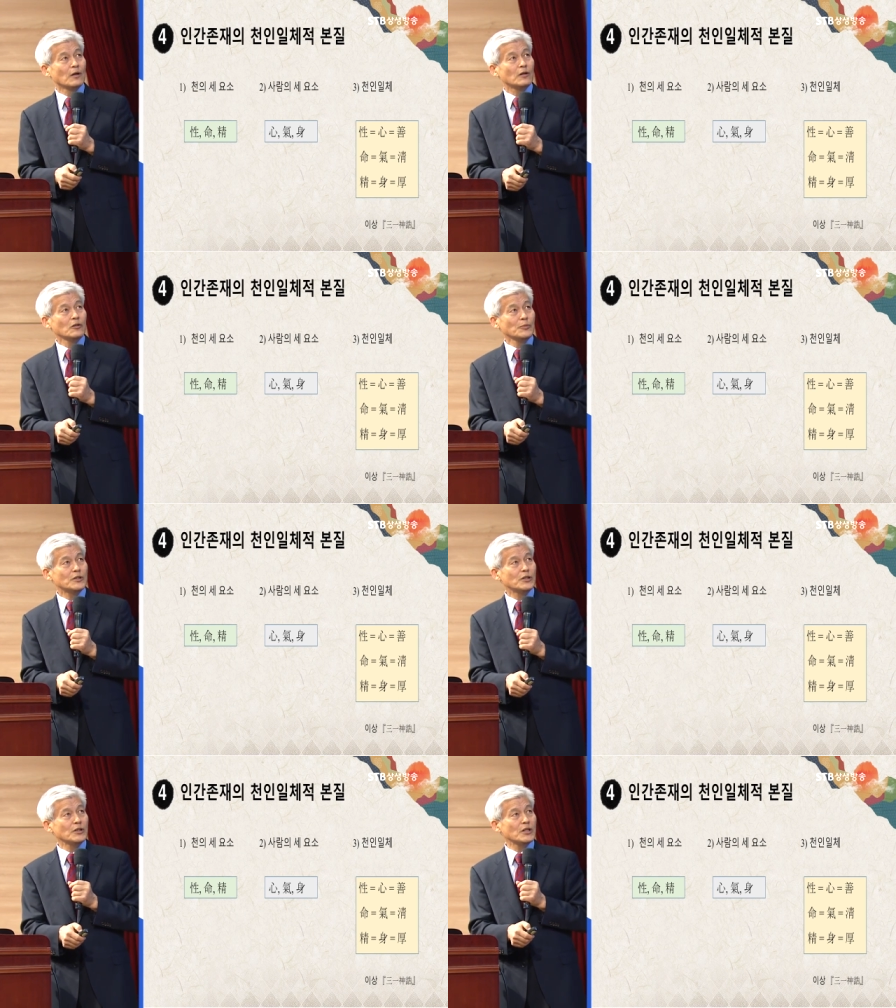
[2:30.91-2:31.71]
그러면
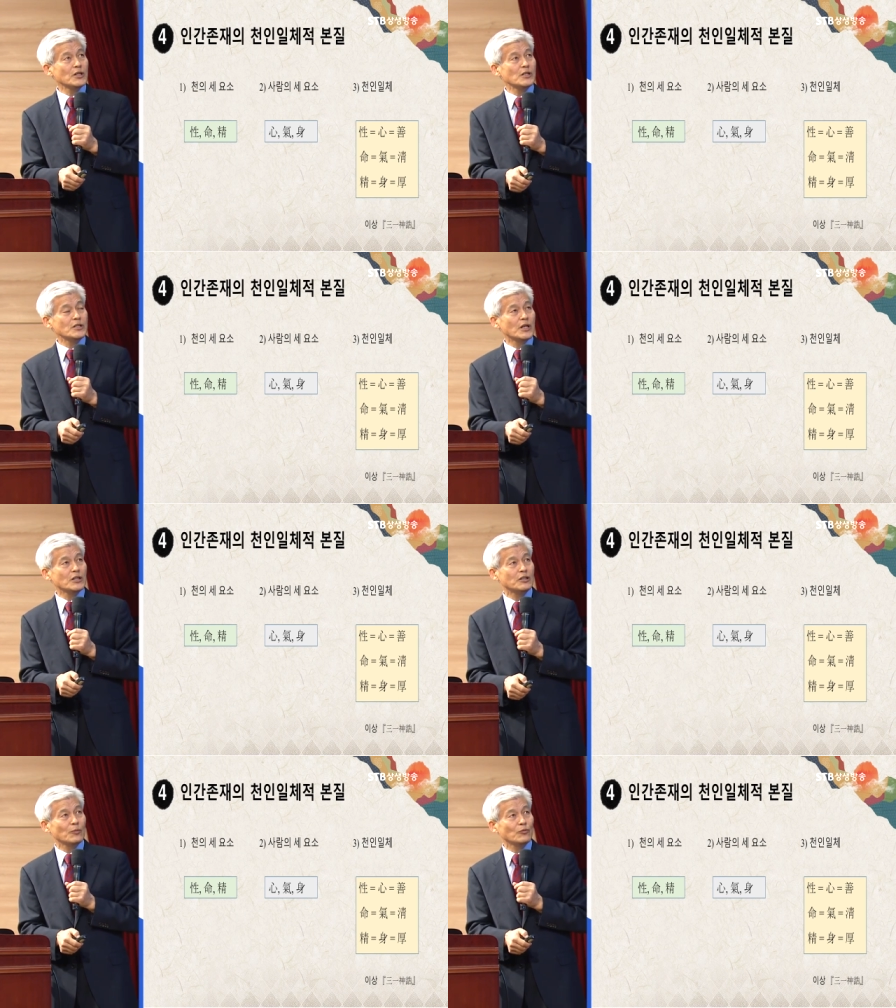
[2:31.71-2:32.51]

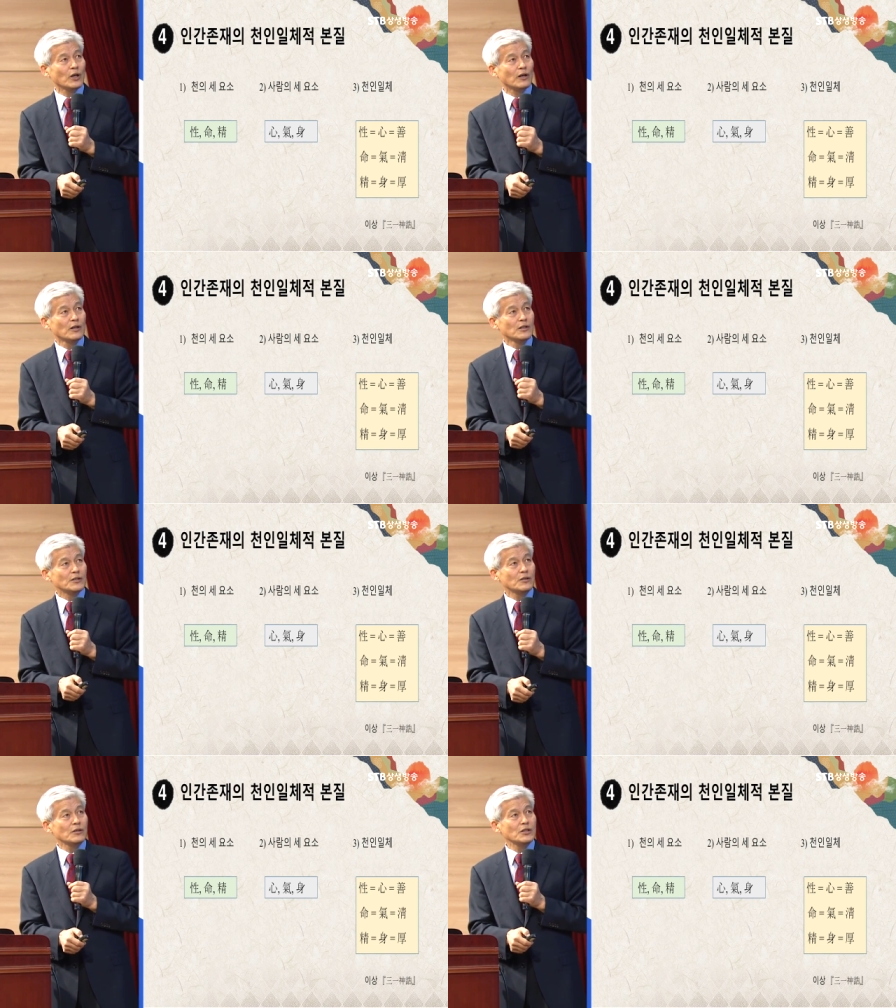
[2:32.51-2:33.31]
천일일체이기 때문에
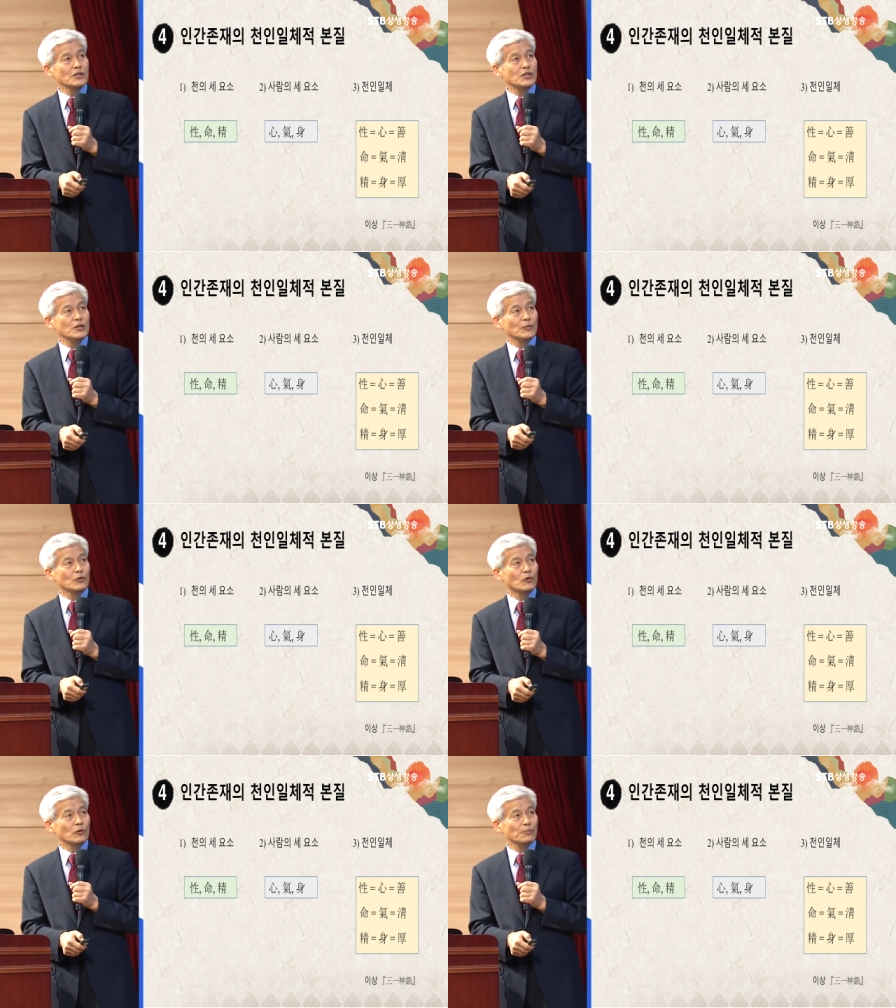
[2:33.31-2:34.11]
성이
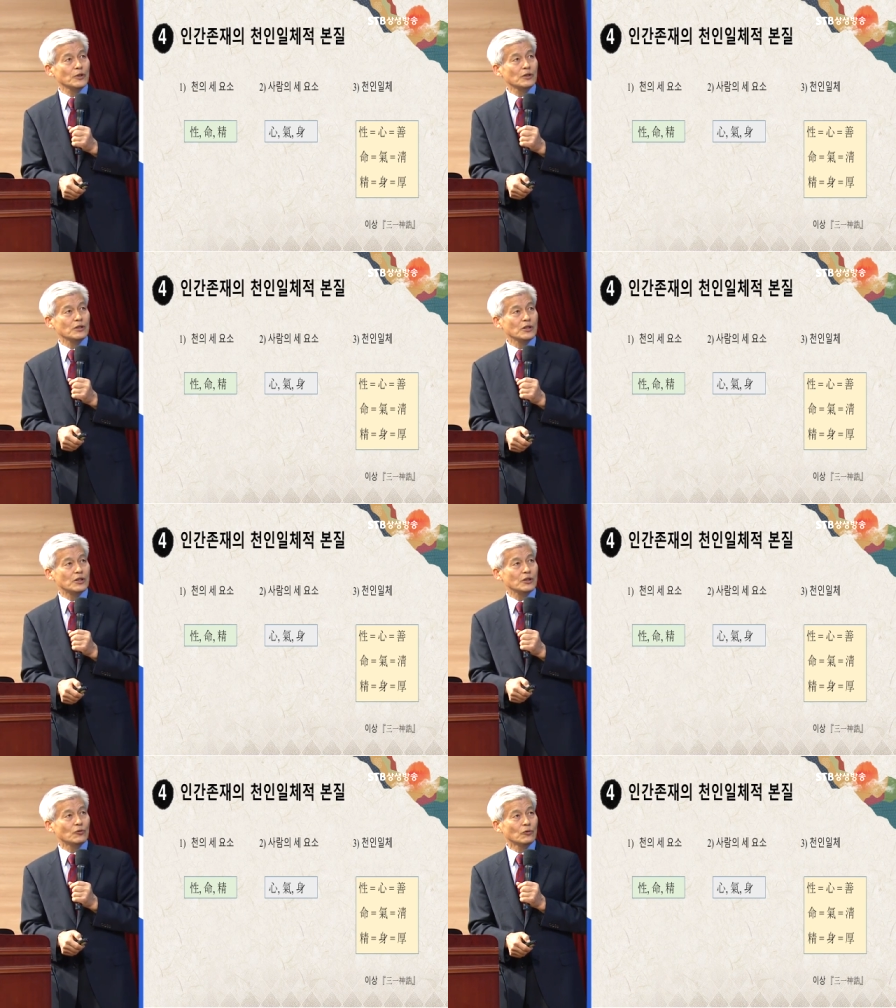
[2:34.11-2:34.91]
심이고 명이
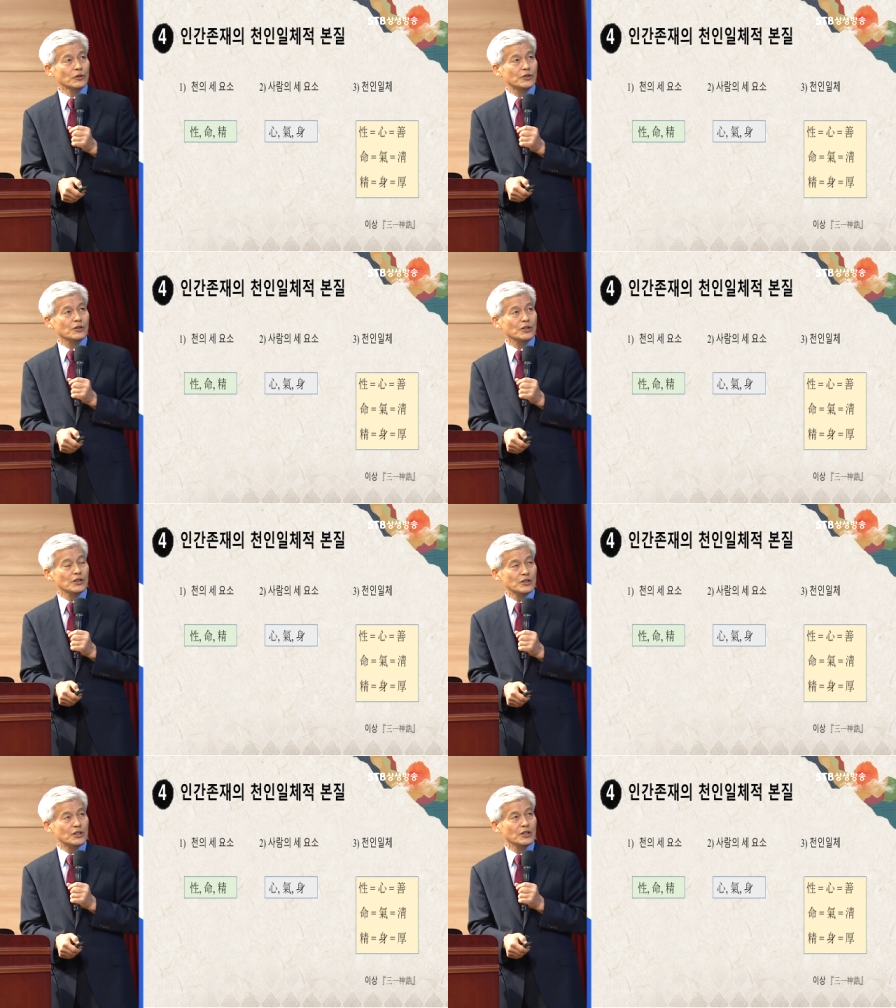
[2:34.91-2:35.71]
기고
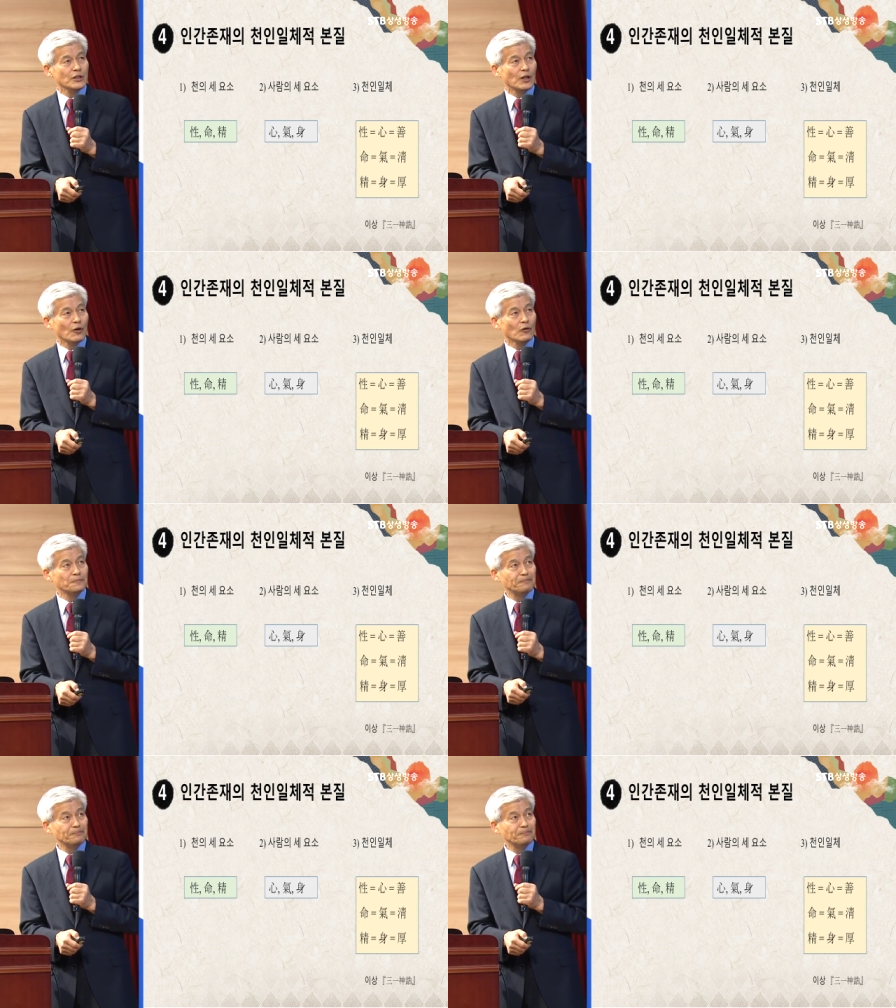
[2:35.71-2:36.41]
정이 신인데요.